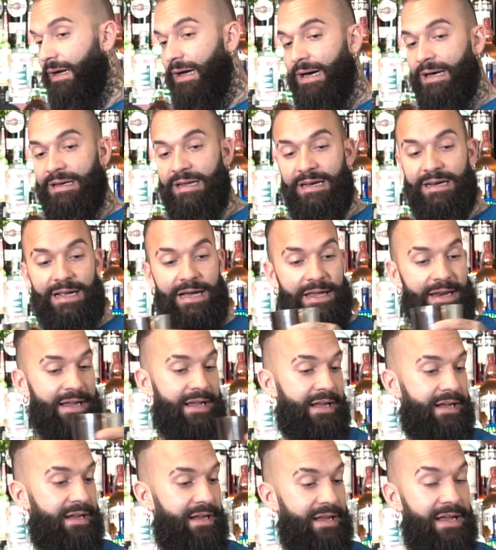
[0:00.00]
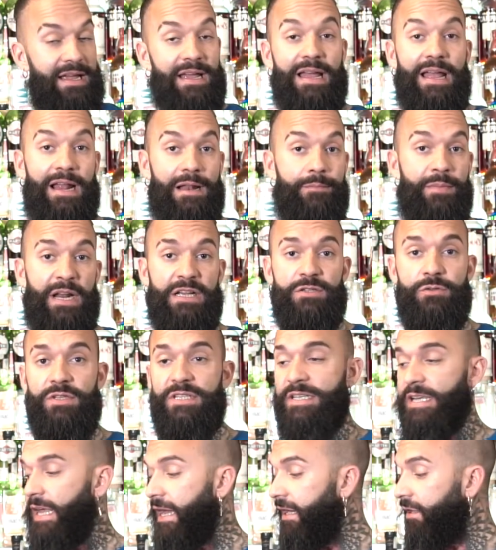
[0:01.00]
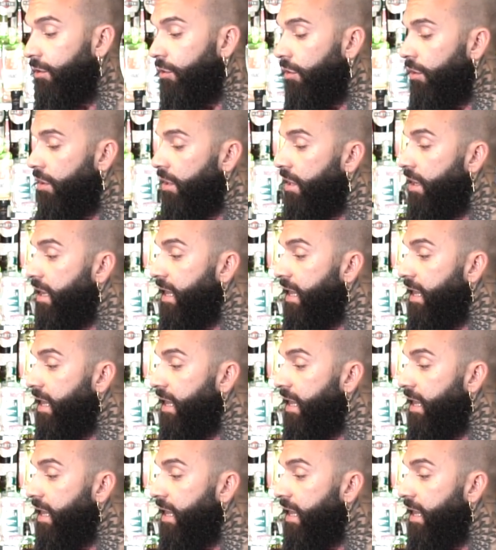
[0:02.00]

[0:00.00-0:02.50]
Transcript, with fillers: alargaré el brazo izquierdo